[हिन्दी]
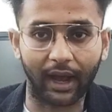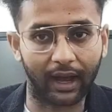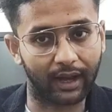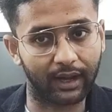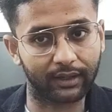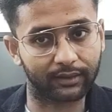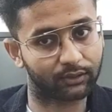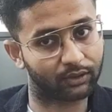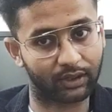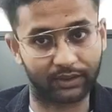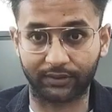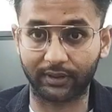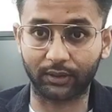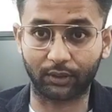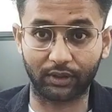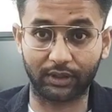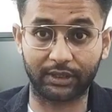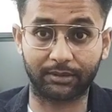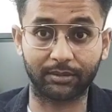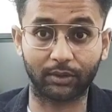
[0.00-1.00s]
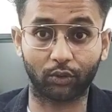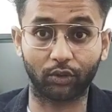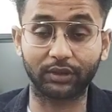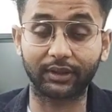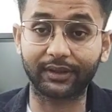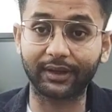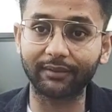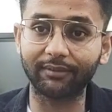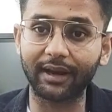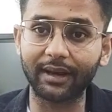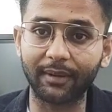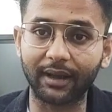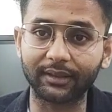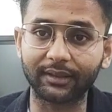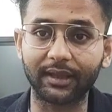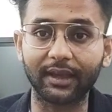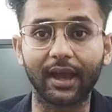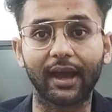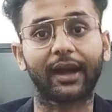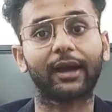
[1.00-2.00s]
हाँ कैसा इसमें कोई दिक्कत वाली
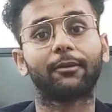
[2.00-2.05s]
बात नहीं